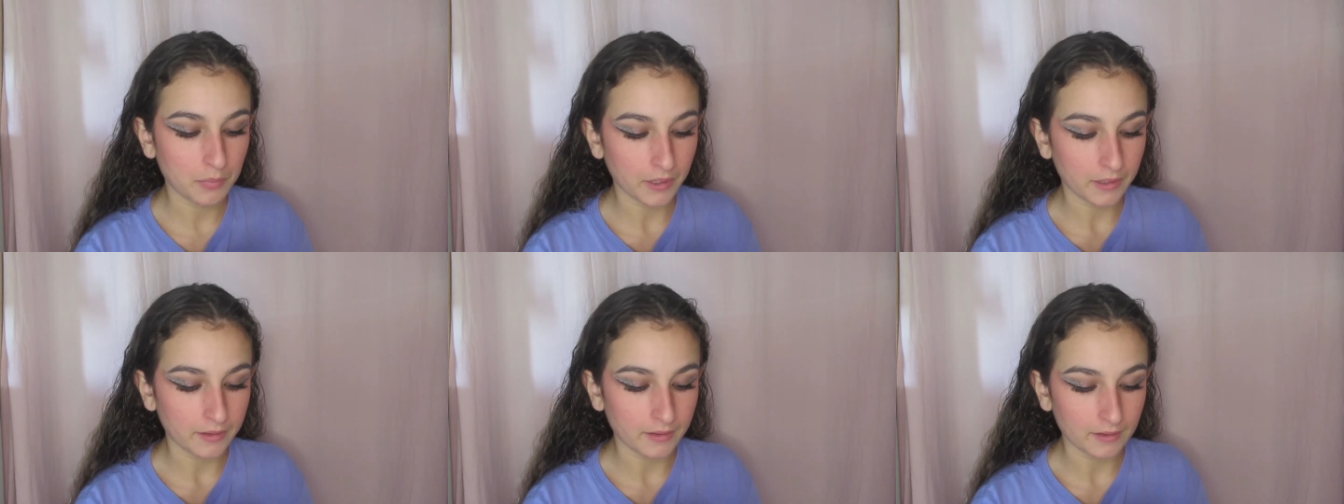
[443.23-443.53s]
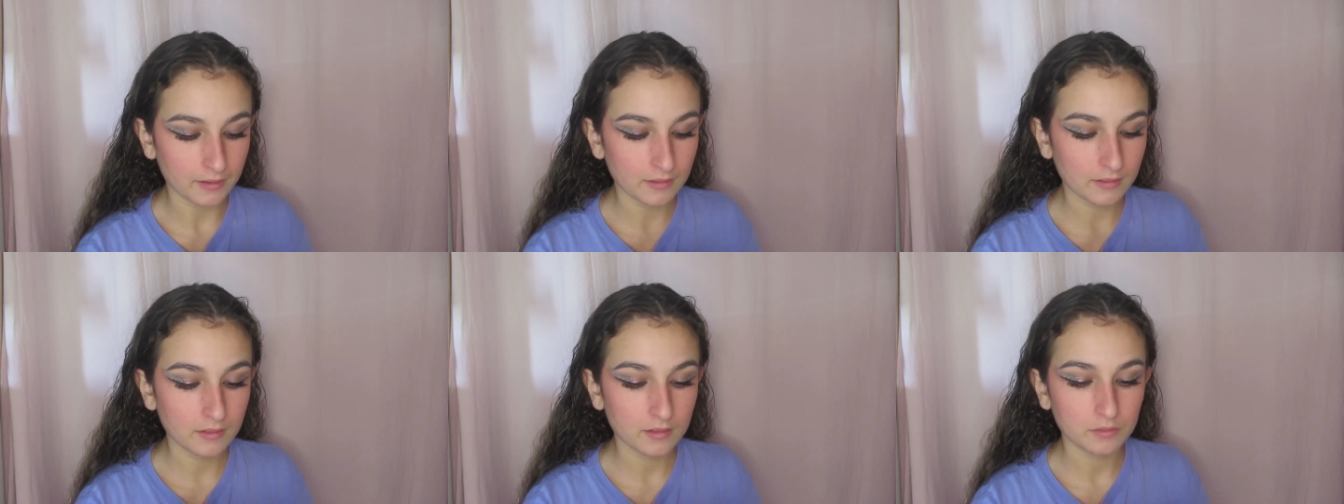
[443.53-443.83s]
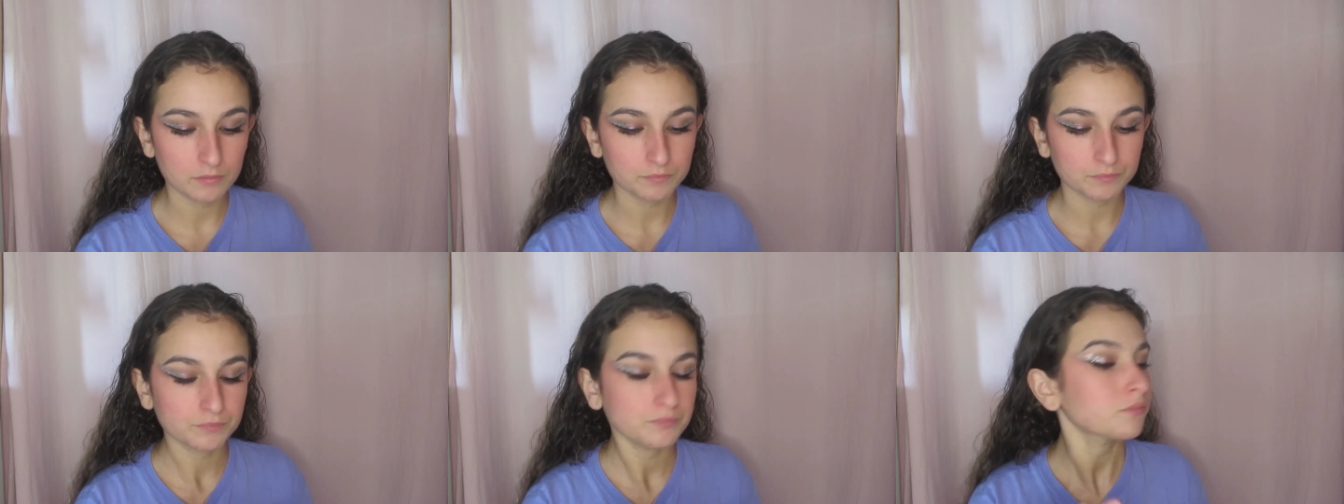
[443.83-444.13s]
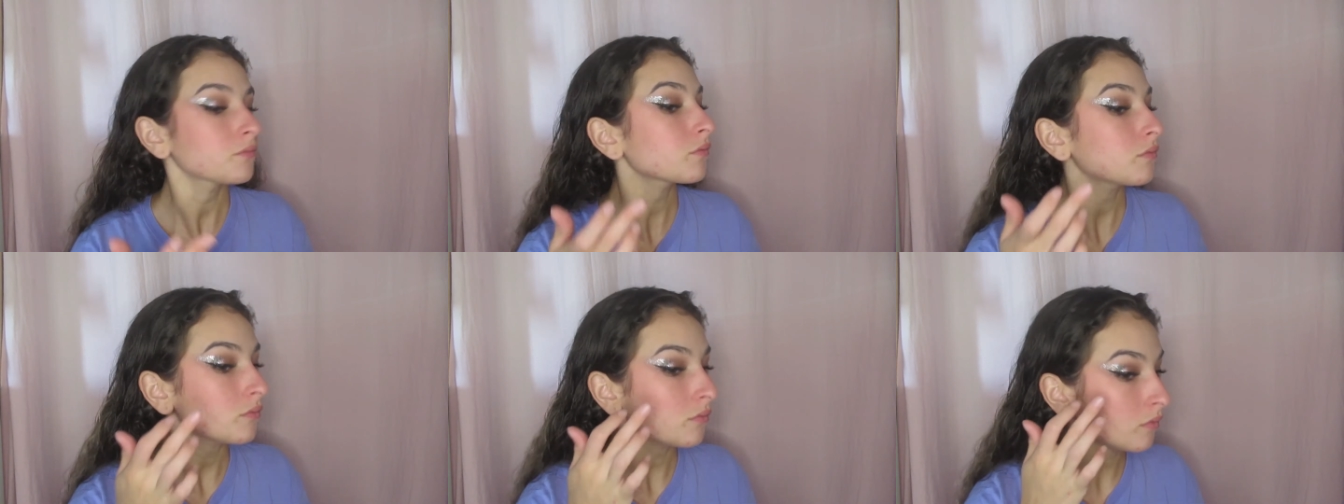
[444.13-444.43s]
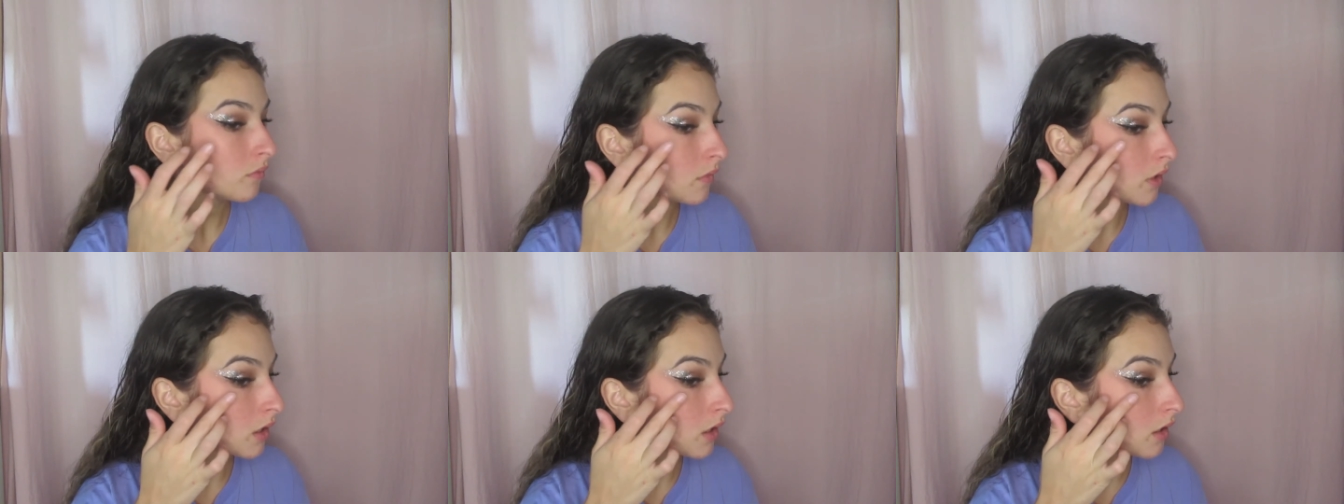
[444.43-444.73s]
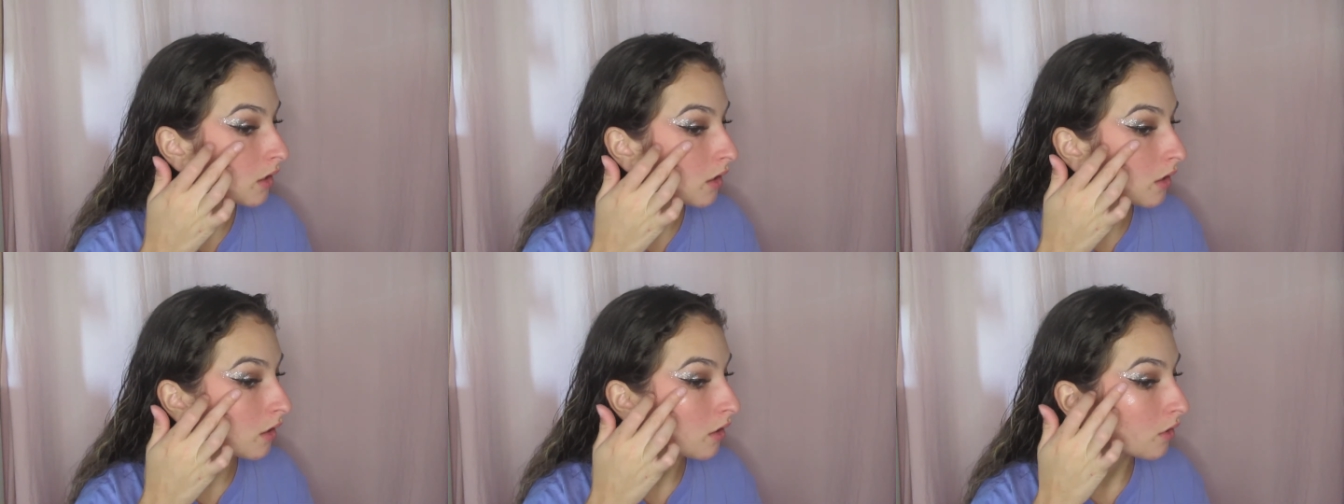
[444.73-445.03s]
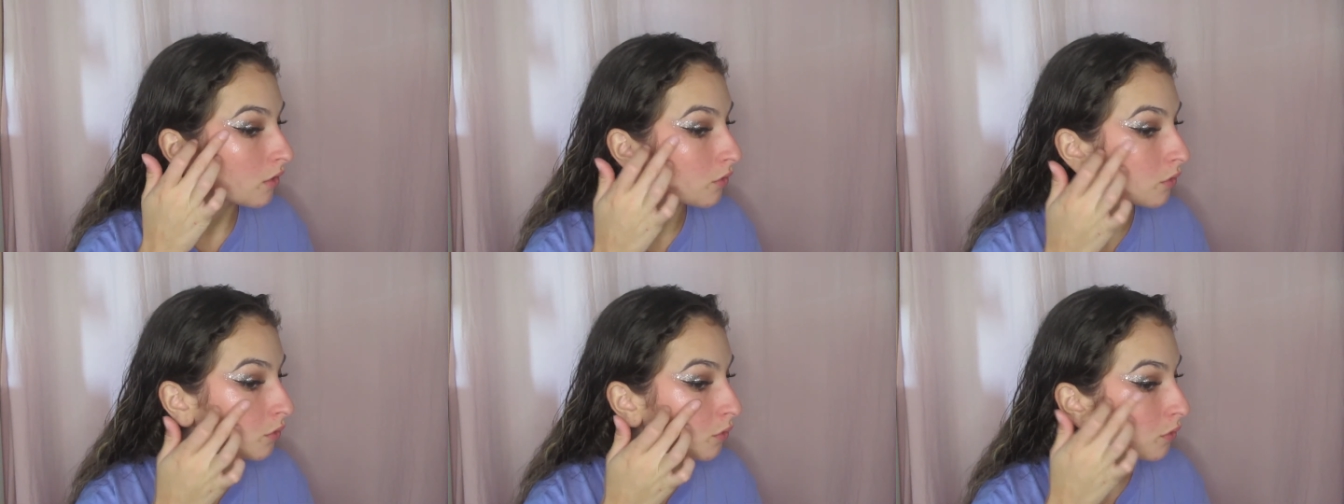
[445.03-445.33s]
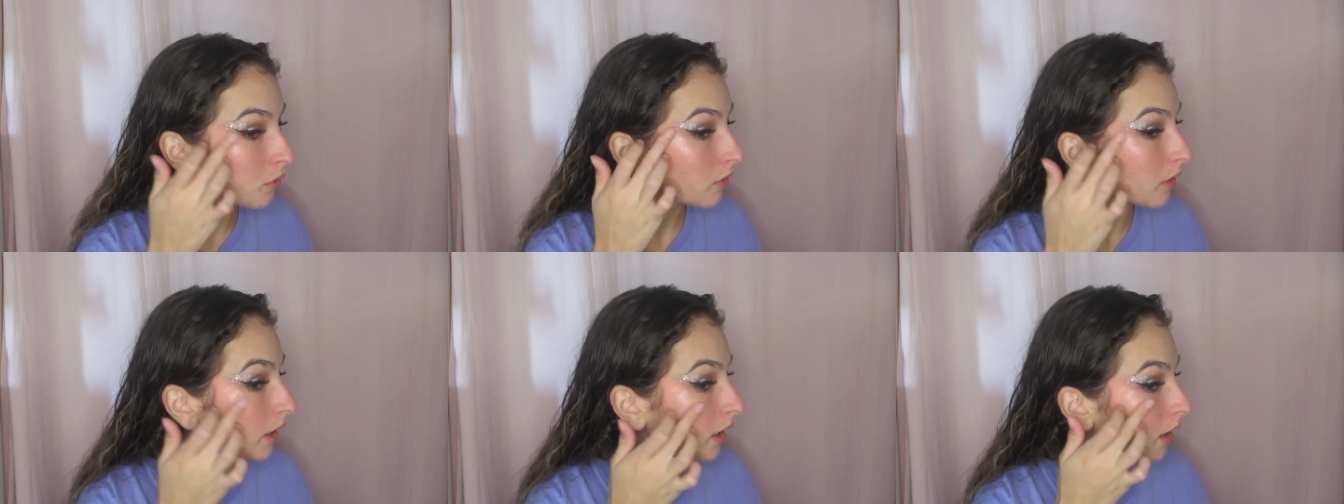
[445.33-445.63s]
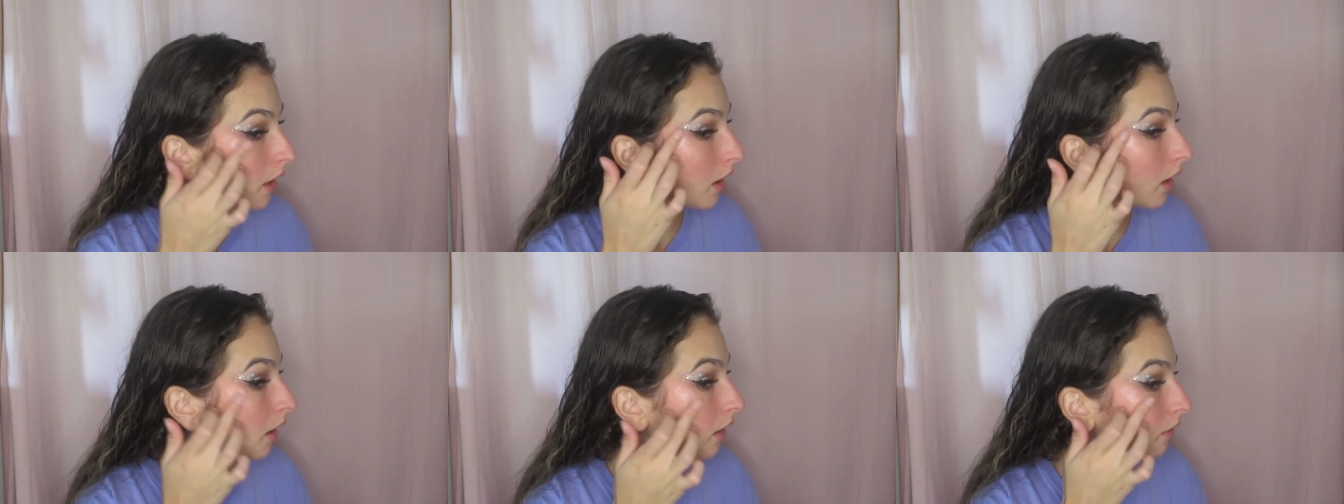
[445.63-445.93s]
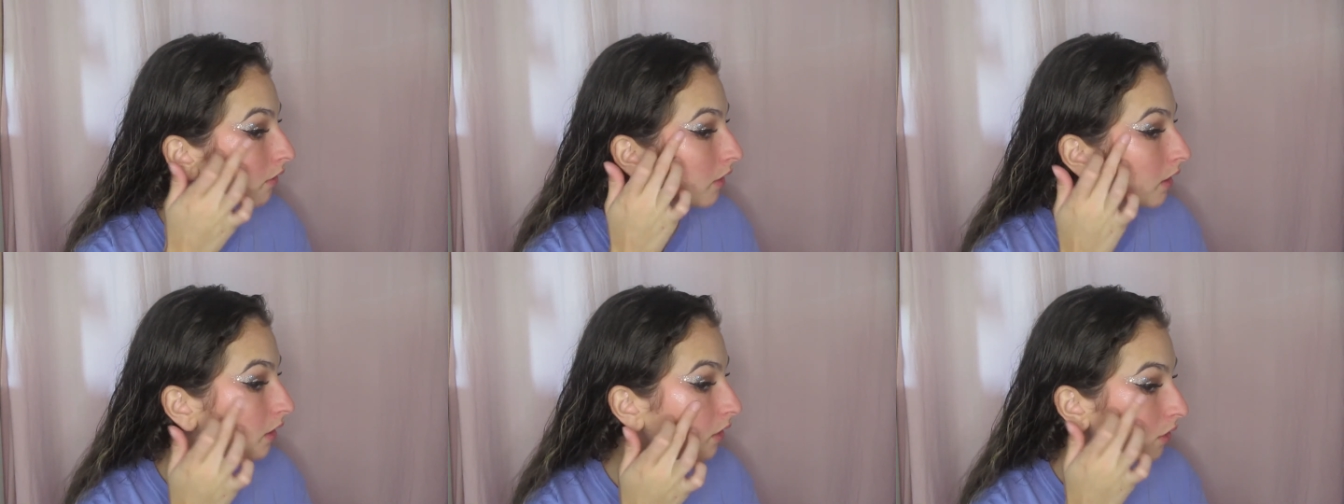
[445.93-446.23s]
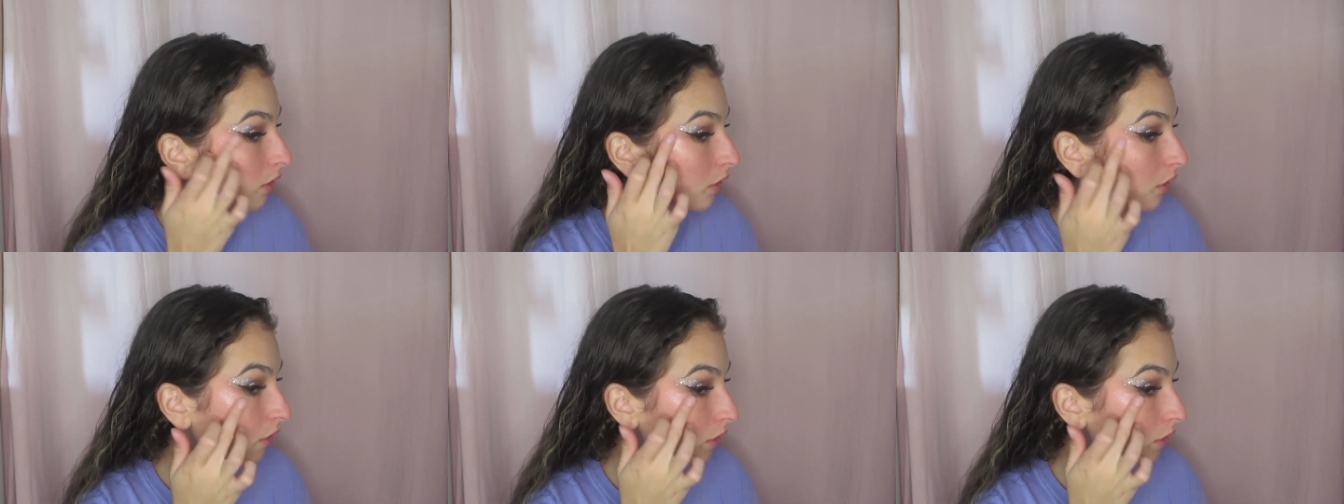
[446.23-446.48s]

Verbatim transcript: paillettes. Et du coup ça ira avec,